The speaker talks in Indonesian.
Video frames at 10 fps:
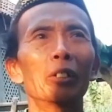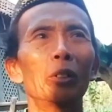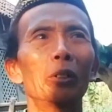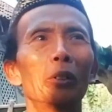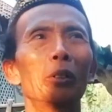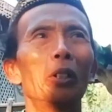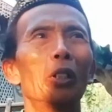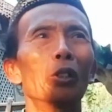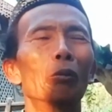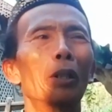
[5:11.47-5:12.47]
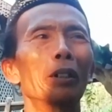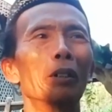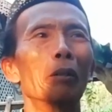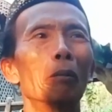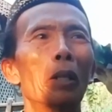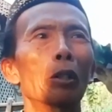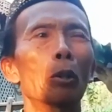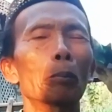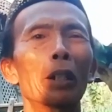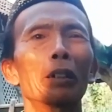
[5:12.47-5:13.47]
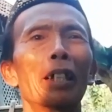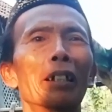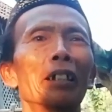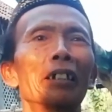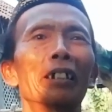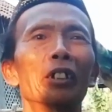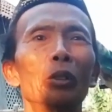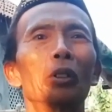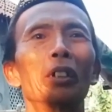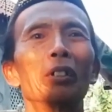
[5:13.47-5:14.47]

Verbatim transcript: itu cuman makopkan tanahnya itu.